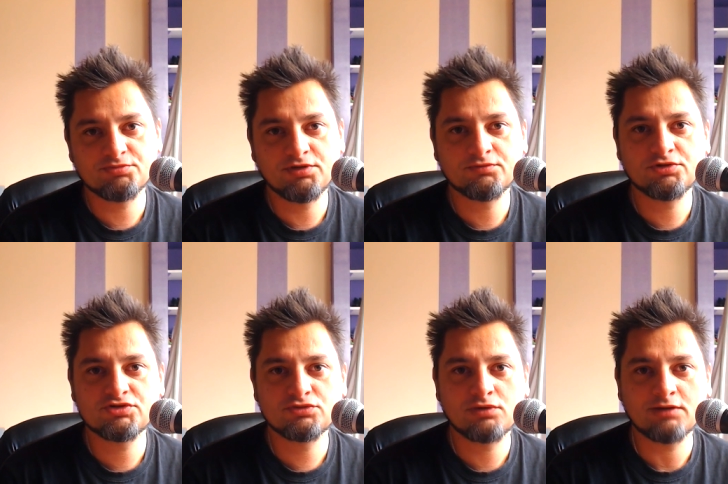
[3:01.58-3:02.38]
żeby ją
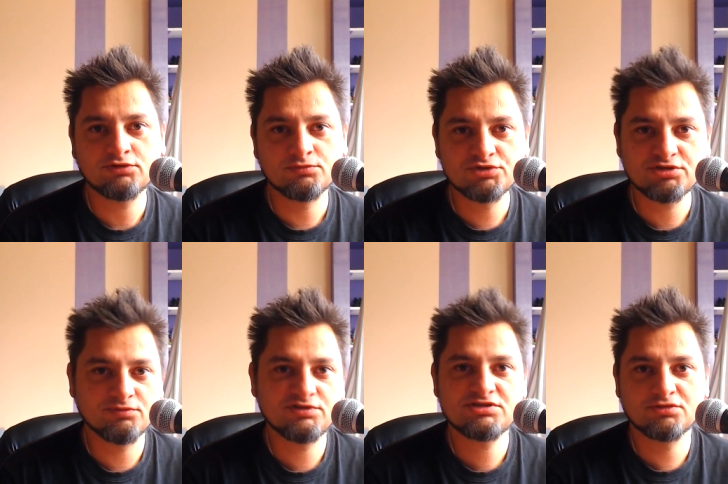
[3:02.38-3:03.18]
ktoś słuchał, to musi
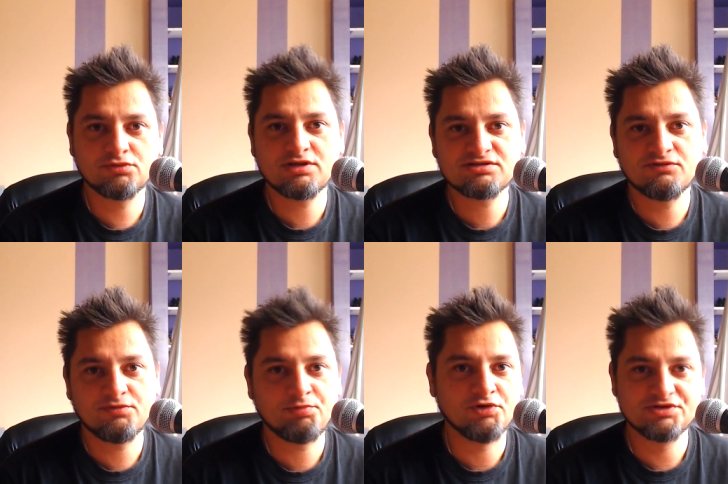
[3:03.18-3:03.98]
mówić co drugie
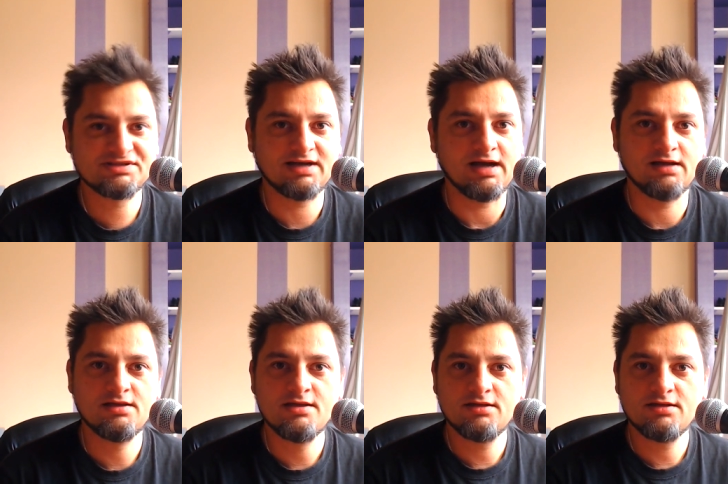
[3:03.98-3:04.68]
słowo Polska.